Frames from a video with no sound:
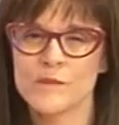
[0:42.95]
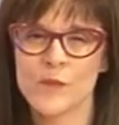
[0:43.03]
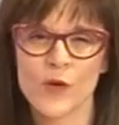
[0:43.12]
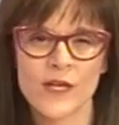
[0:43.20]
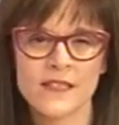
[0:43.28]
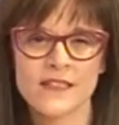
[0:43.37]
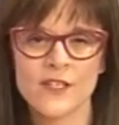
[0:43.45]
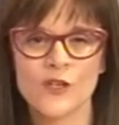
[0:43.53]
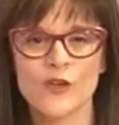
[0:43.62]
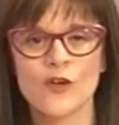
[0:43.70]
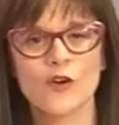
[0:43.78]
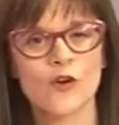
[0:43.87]

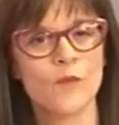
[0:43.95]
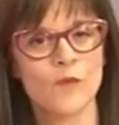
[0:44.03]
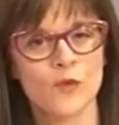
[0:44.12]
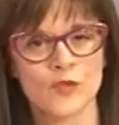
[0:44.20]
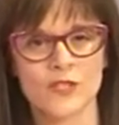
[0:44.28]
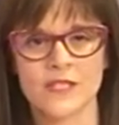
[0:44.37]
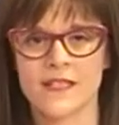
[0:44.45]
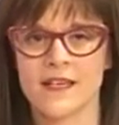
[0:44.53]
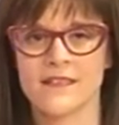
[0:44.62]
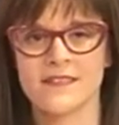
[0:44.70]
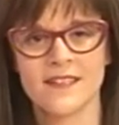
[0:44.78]
poético con música.